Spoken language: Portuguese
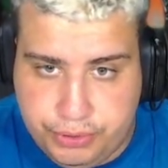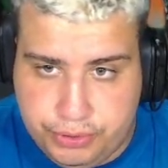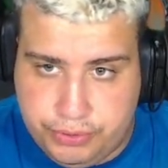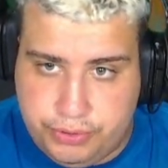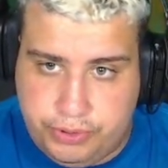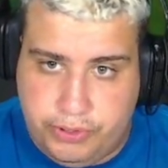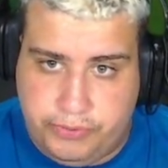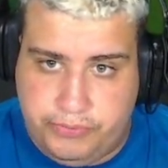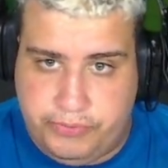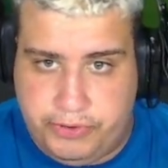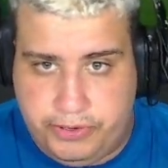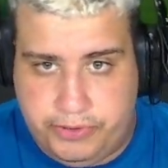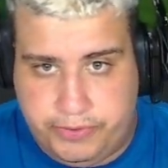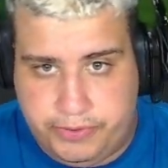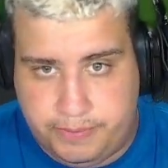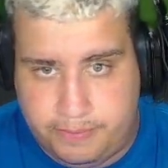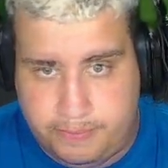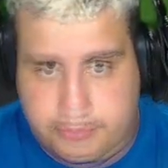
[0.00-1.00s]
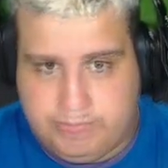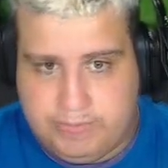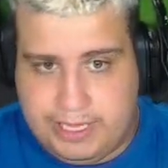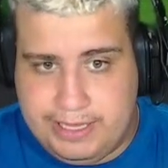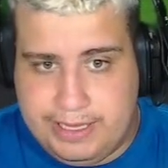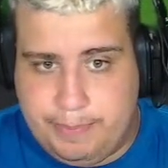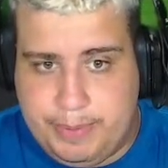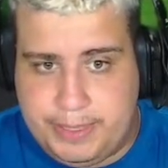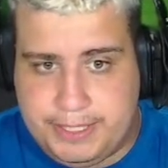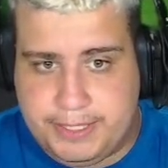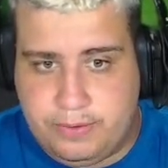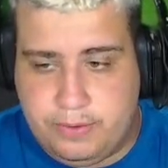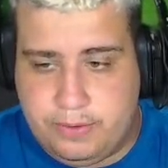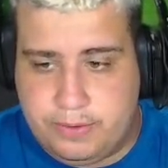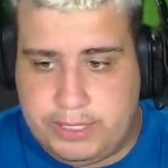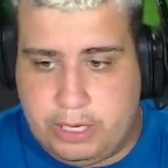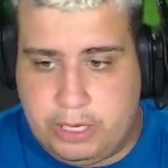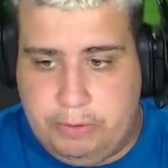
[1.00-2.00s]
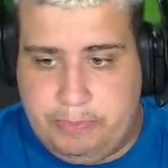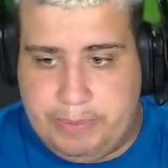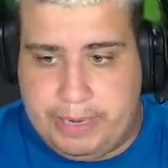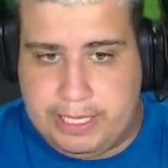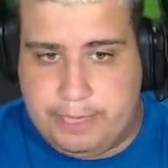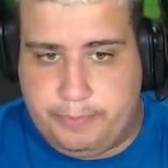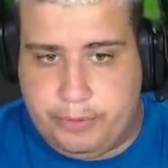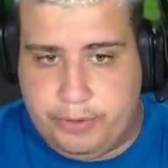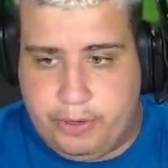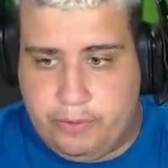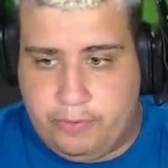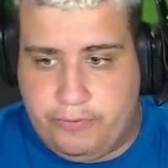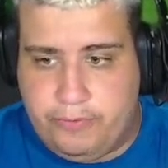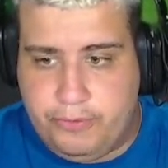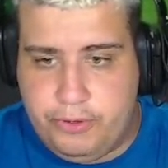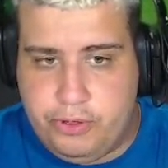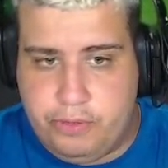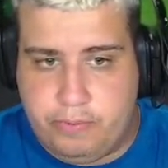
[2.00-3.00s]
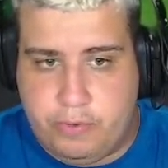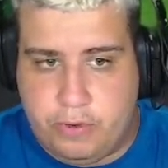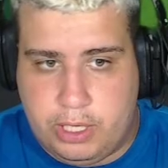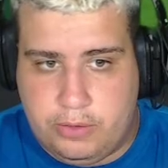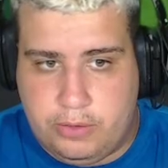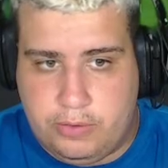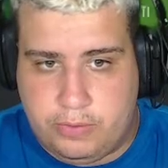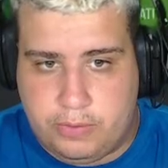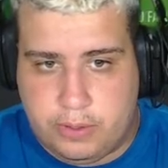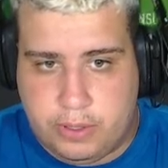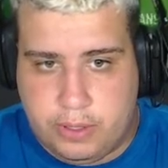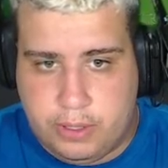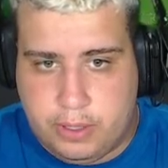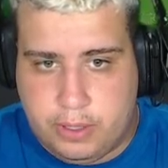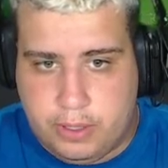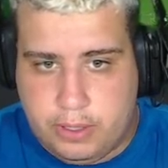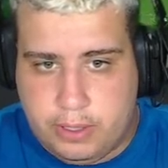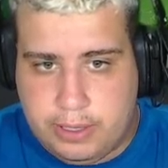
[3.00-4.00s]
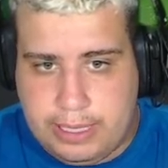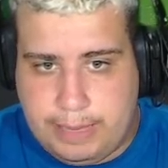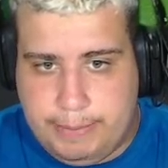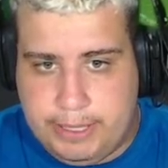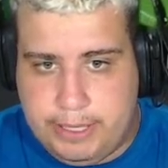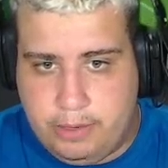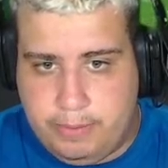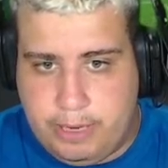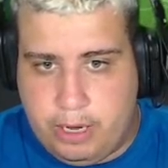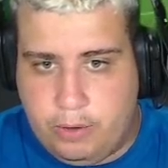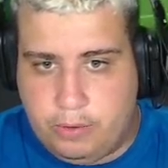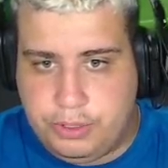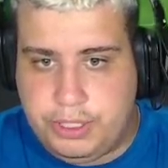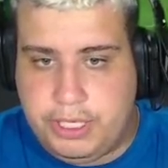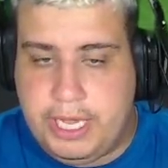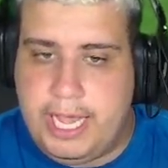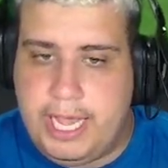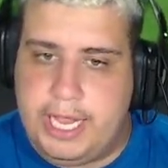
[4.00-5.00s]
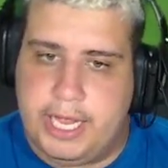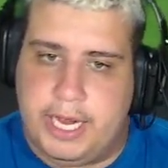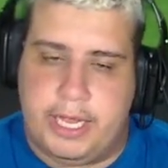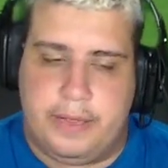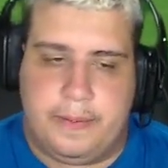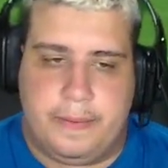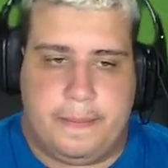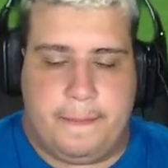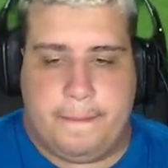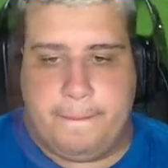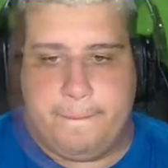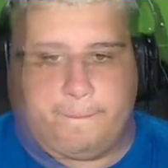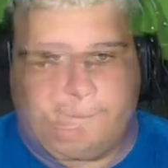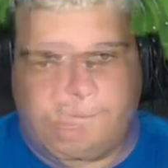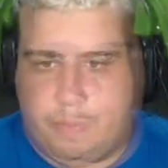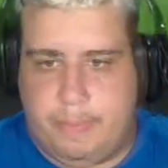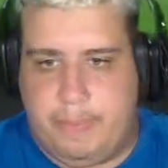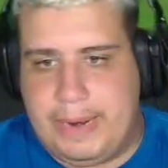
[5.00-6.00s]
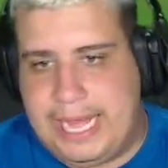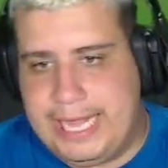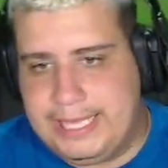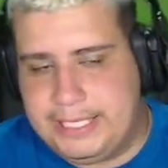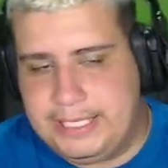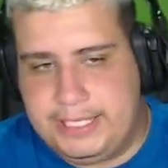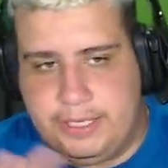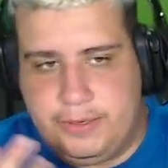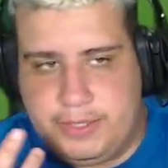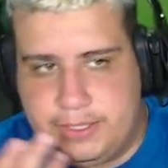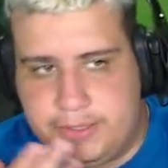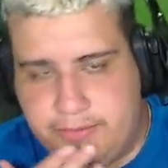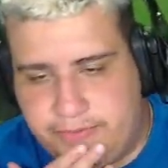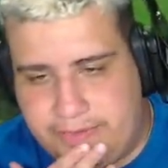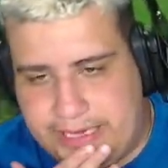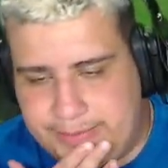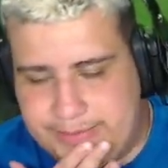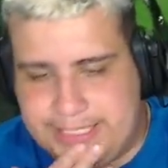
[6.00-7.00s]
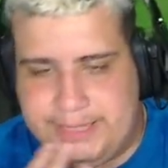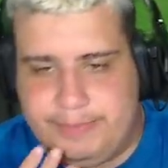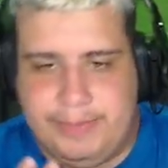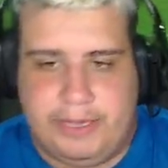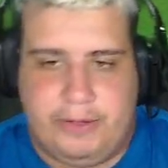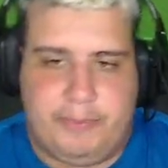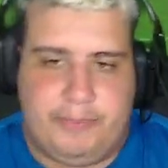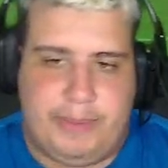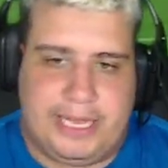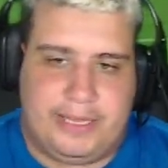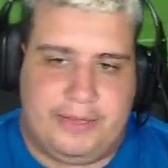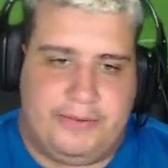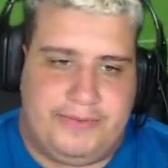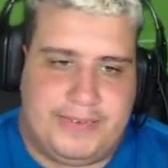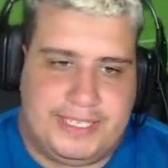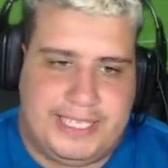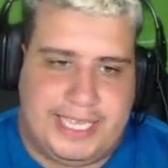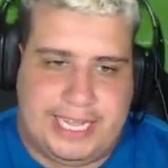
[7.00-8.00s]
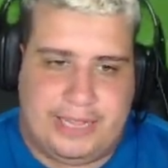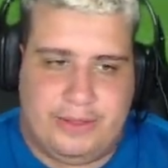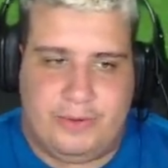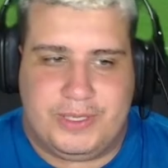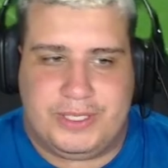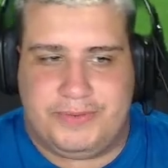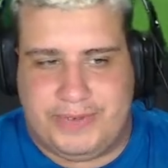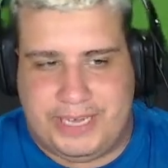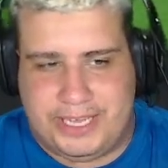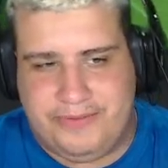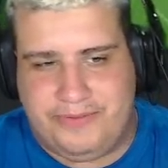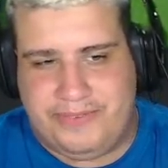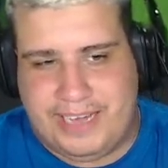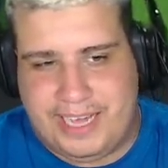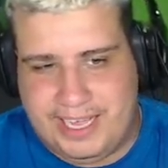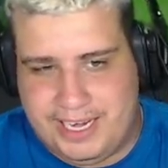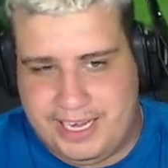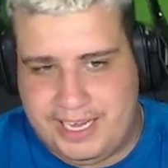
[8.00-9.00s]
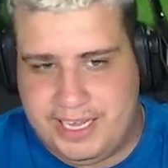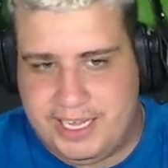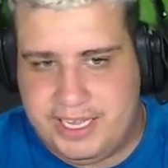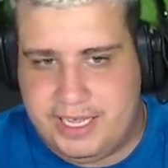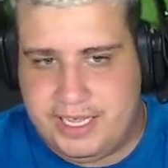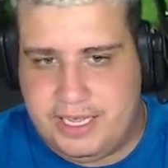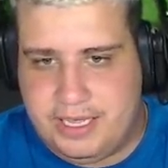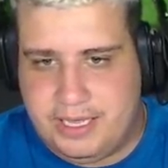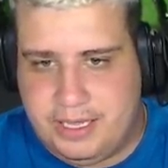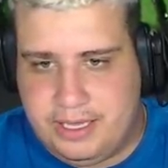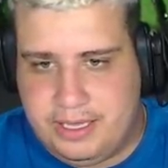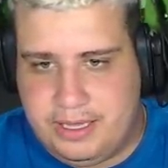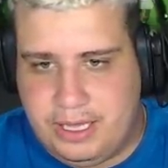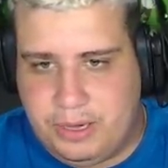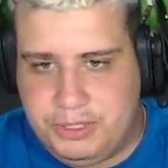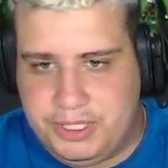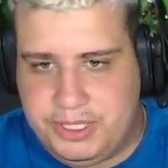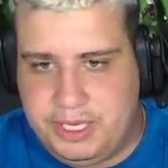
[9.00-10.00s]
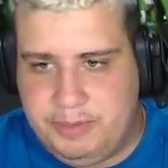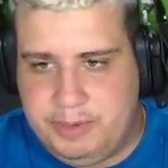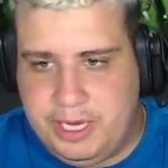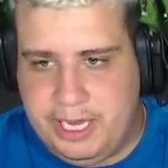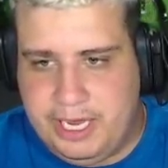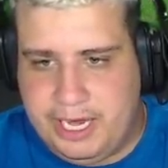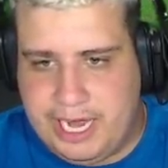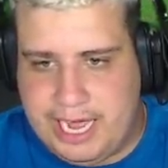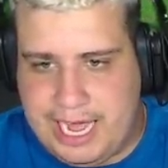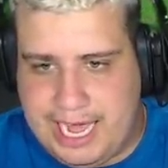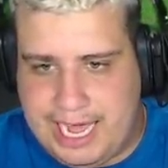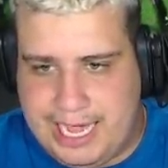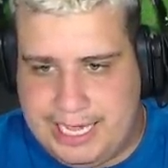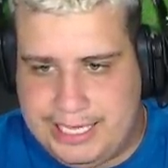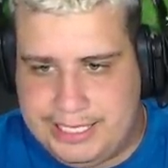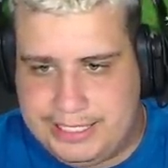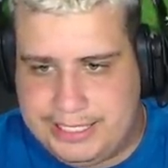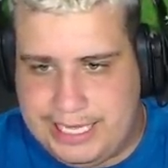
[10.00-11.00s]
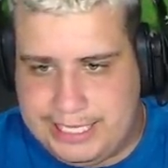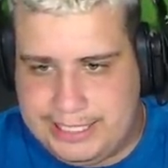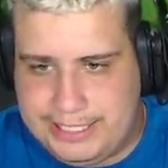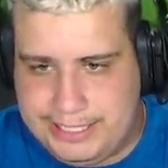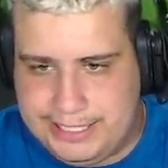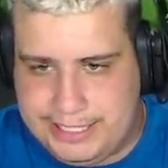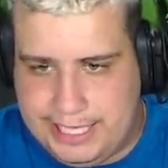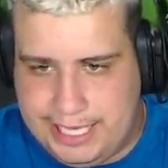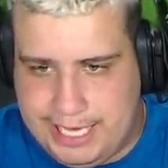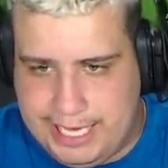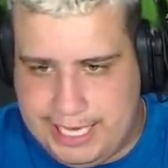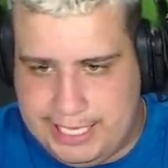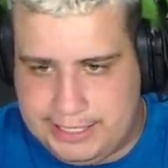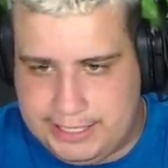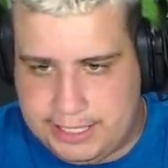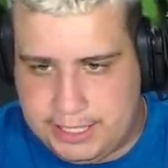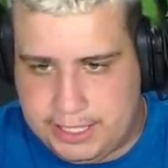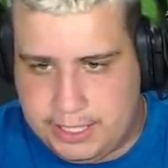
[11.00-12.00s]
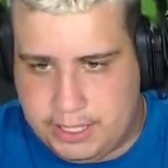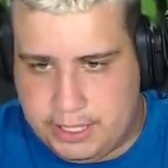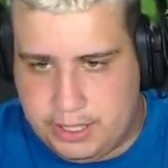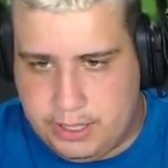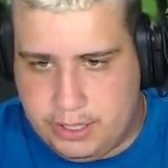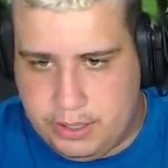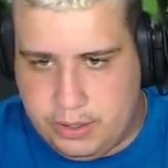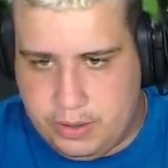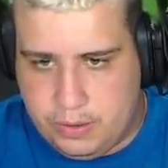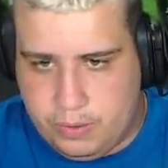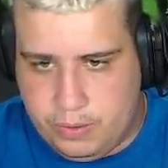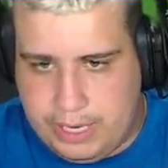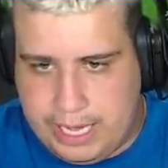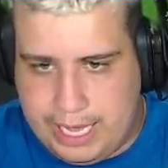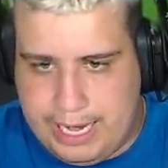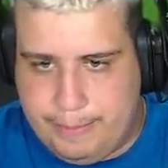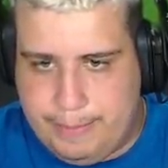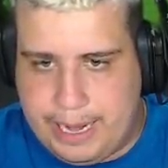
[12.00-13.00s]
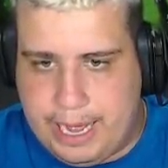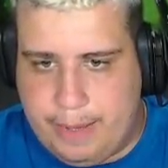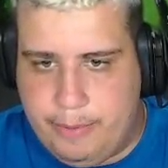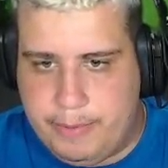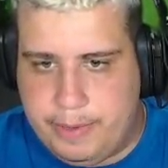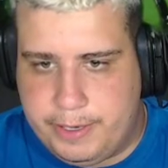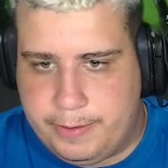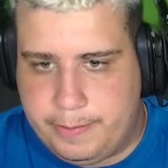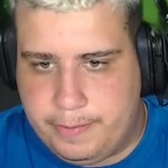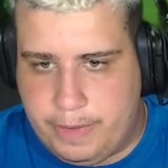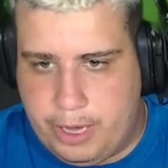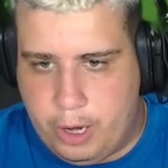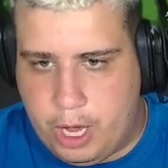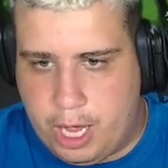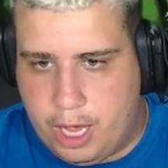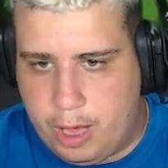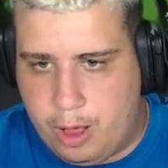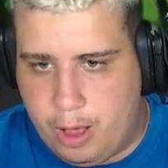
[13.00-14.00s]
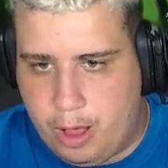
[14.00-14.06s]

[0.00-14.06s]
Júnior, filho. Na verdade, tá parecendo o Gonzalo Plata, porque o Fujimoto tá metendo mais gols que ele, né? Plata seria o Anso Fati, mas se bem que o Plata não fazia nada, o Anso Fati faz, né? Dá uns dribles legais, dá assistência. O cara é brabo, mano. Aí, ó.